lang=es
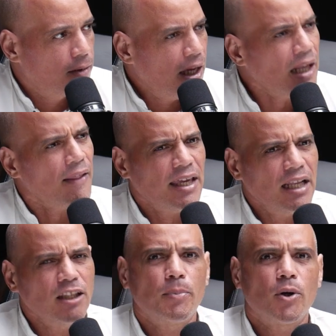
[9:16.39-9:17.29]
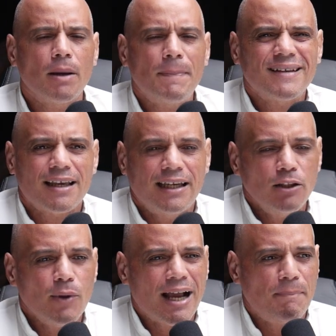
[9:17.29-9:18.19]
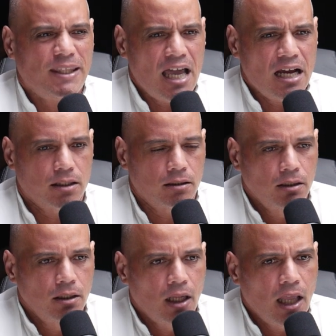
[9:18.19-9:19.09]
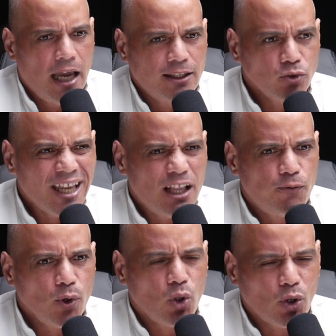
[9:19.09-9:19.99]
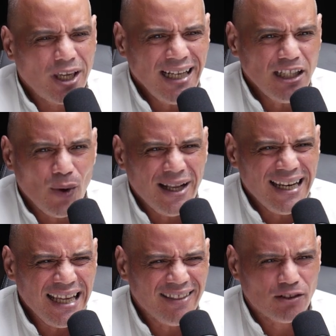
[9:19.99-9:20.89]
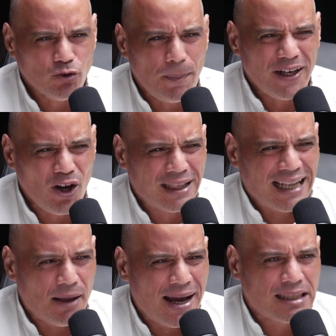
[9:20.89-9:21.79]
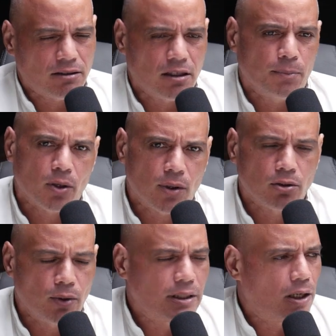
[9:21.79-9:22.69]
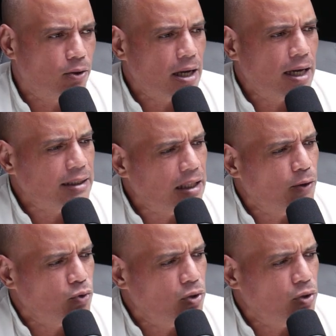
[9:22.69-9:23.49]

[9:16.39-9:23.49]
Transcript: Era de Quirino, pero ¿qué pasa? Quirino es capitán. Entonces, en el fondo, Quirino es líder superior de la banda, sí, pero cuando lo interrogan en Estados